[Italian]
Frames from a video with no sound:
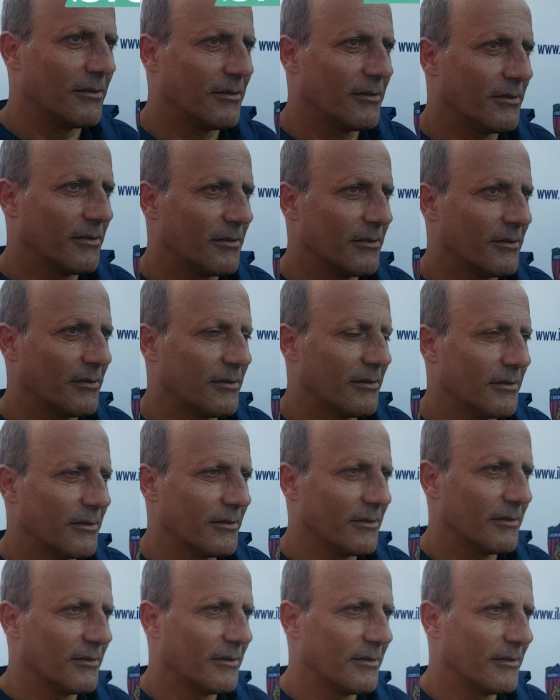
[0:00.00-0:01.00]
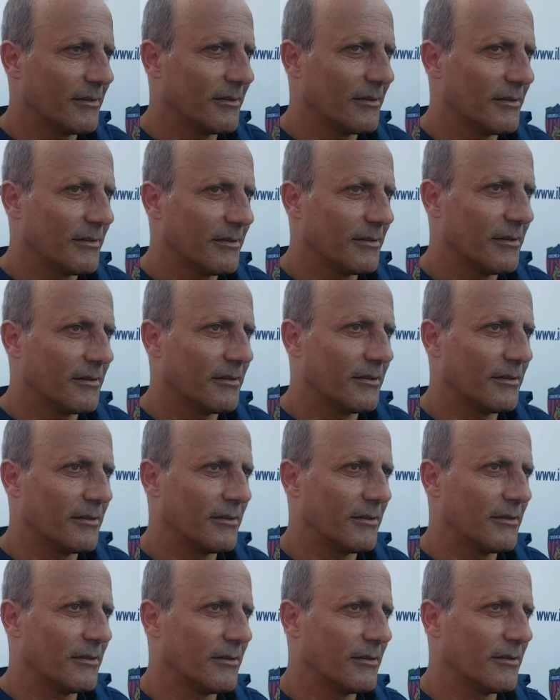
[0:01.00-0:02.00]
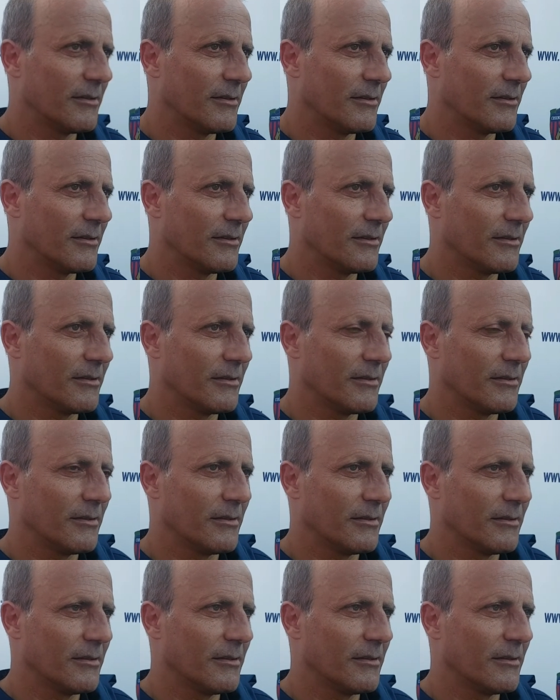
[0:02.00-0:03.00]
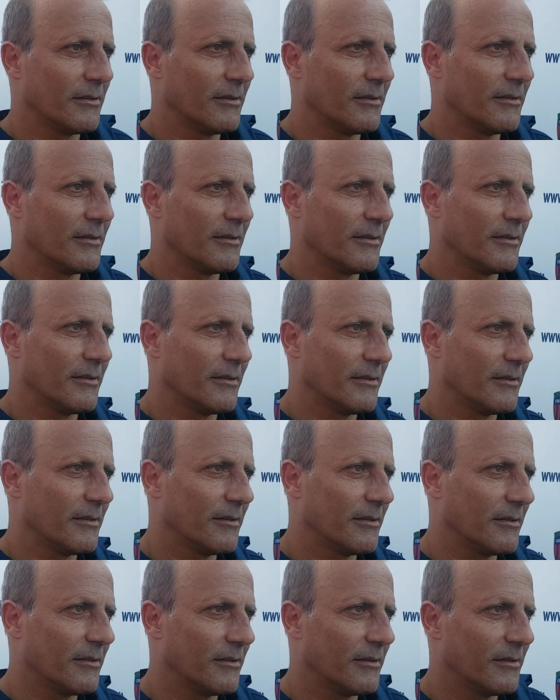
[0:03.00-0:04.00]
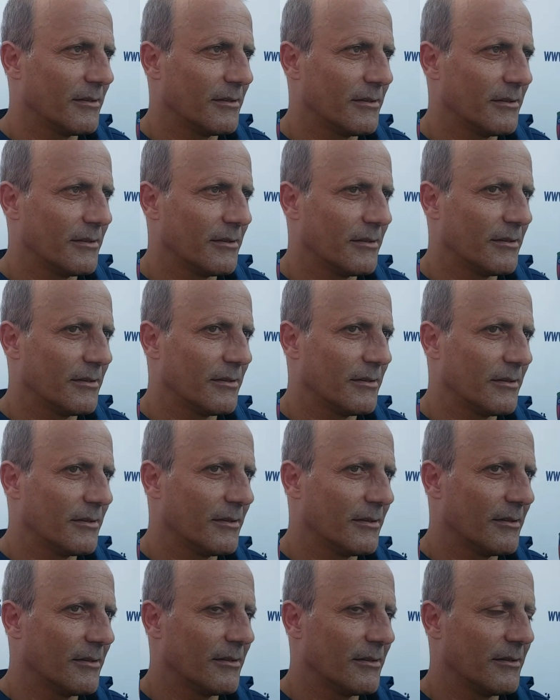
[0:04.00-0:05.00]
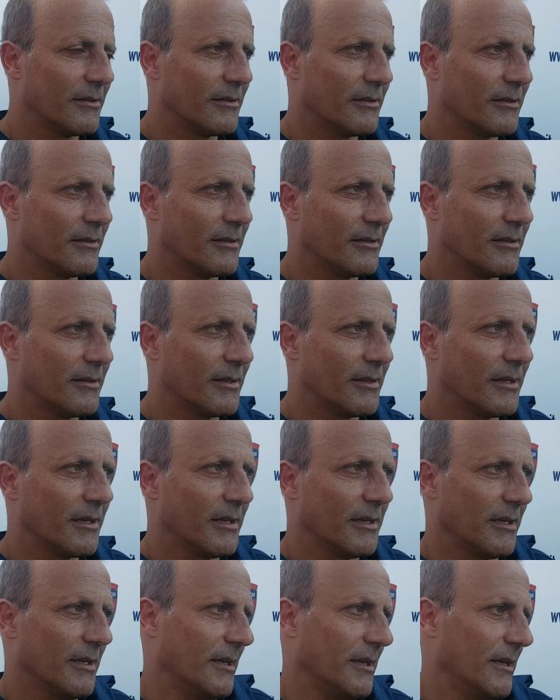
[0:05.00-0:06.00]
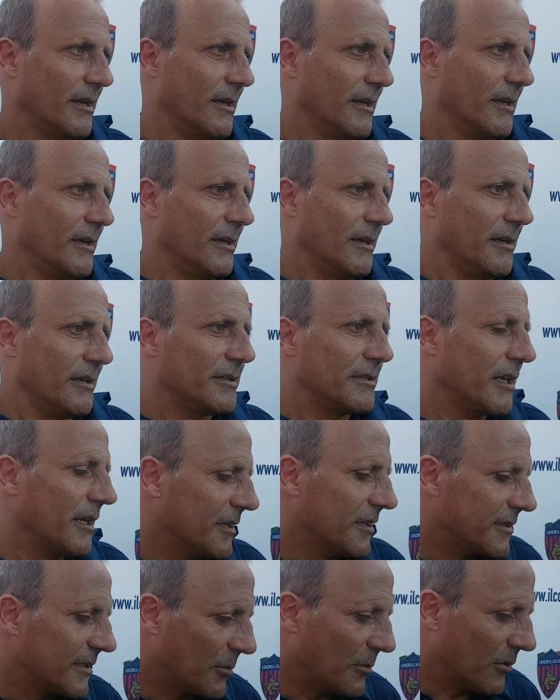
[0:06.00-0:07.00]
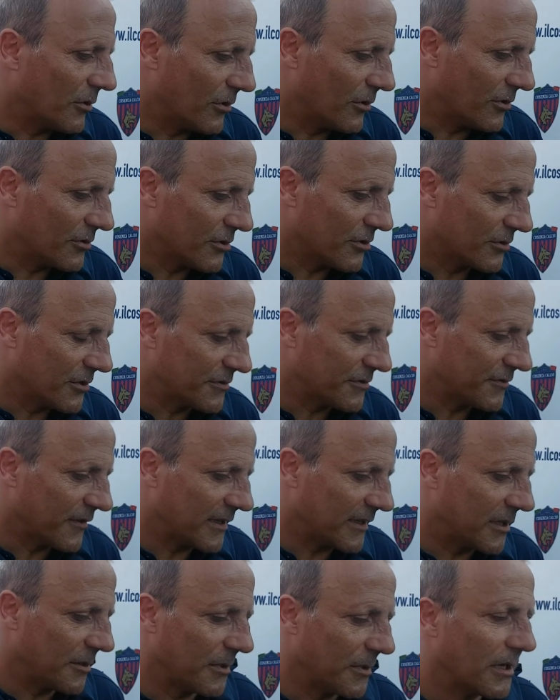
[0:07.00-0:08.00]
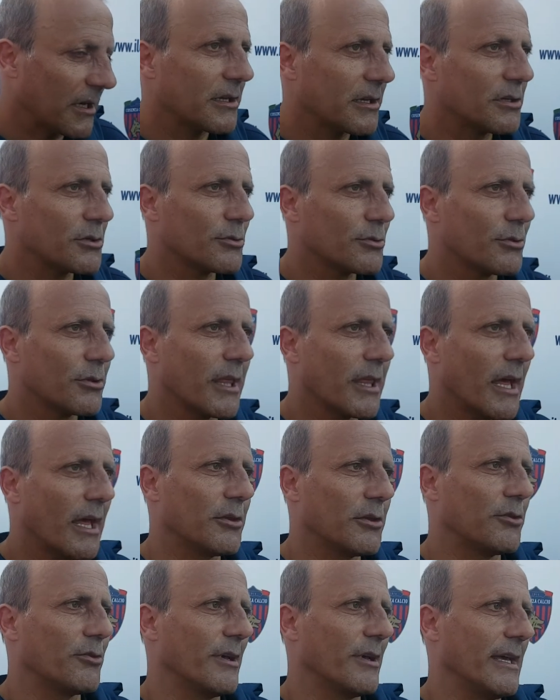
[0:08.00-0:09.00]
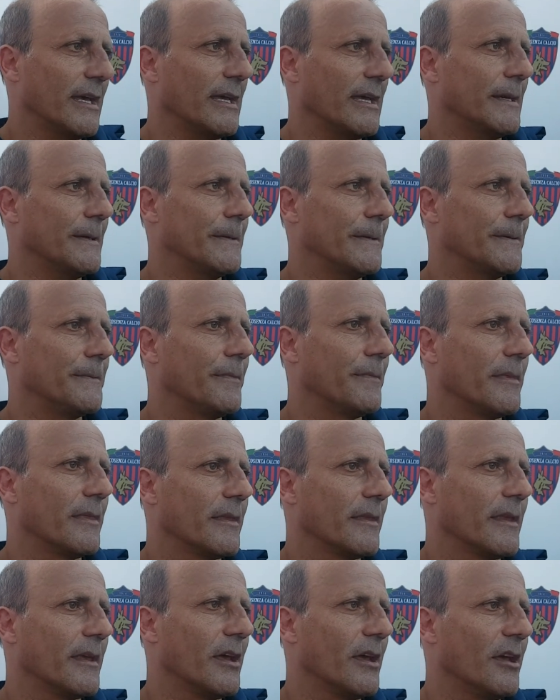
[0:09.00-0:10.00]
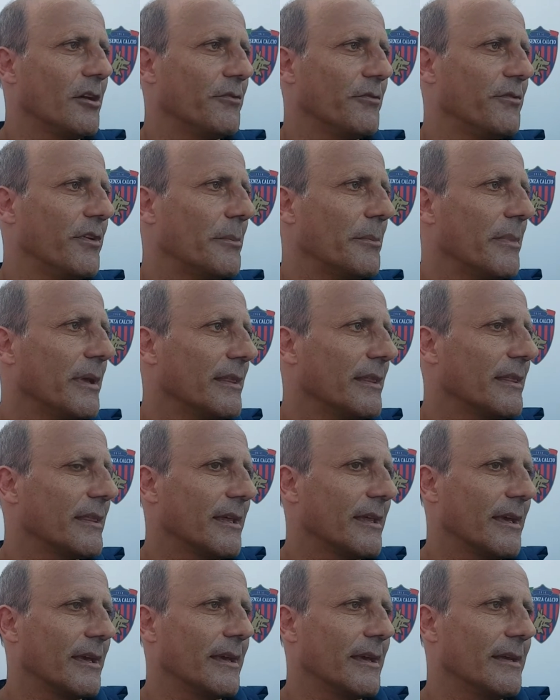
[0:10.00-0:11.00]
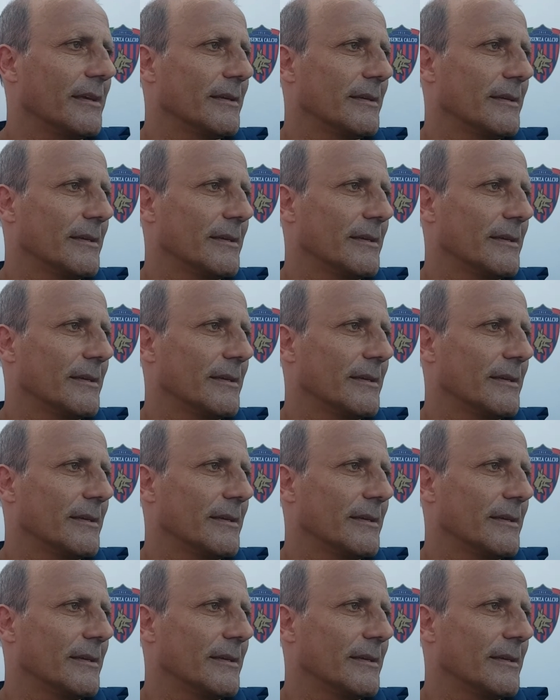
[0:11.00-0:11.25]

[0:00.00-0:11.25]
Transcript: giocato bene e addirittura ha dato, possiamo dire, più che un pensiero al Cosenza. Sì, siamo soddisfatti per il risultato e, e ovviamente